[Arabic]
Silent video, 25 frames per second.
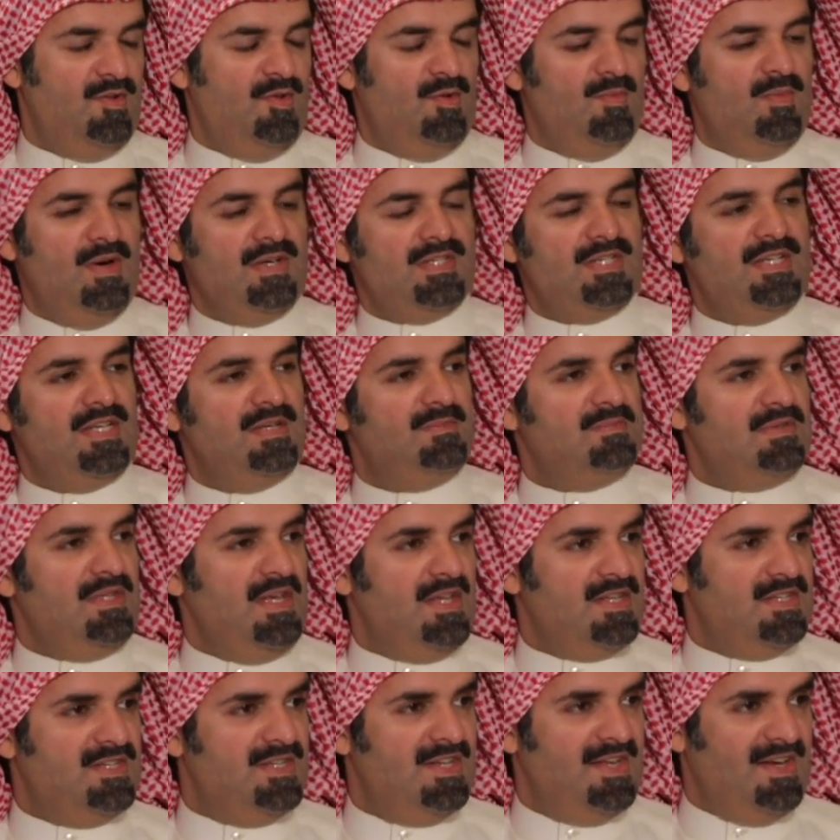وما زلنا
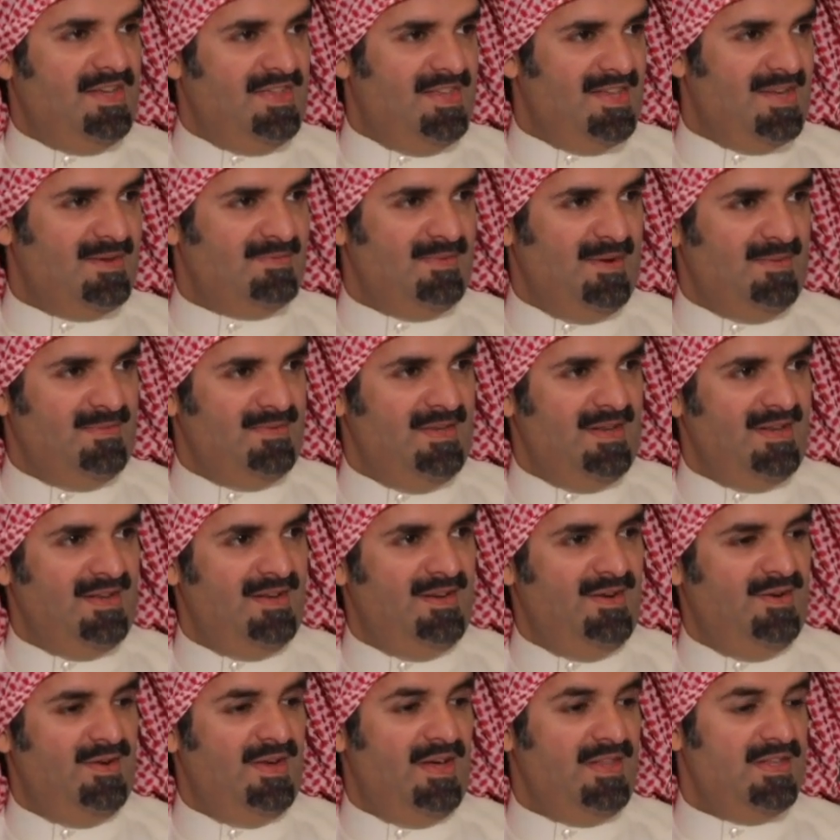متعطشين أكثر يا أبو عبد الله,
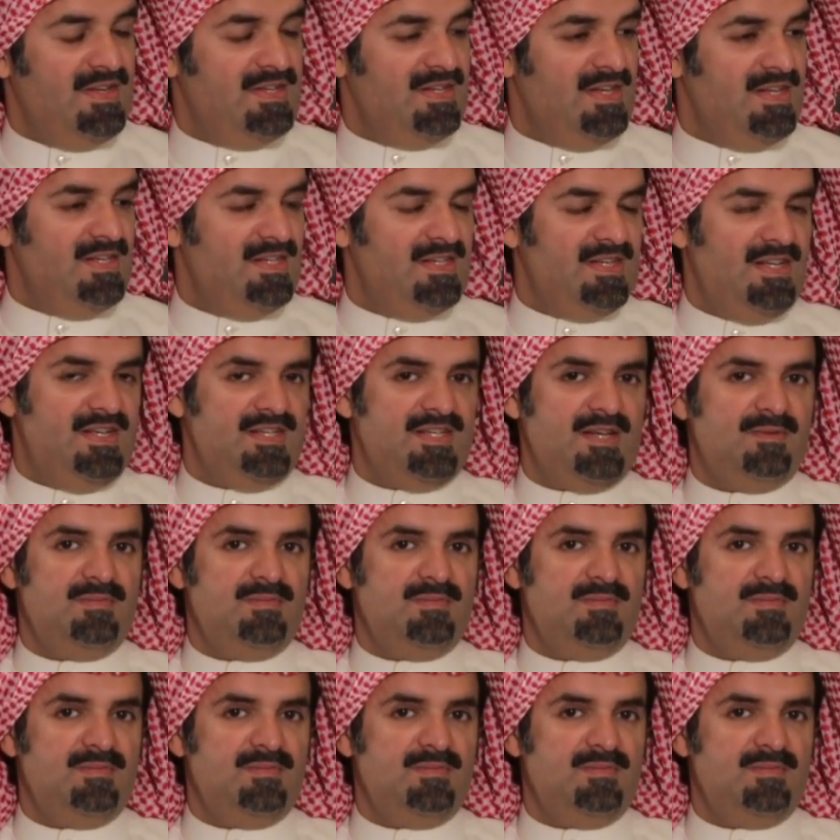الله يعني هذه الشخصية عليك.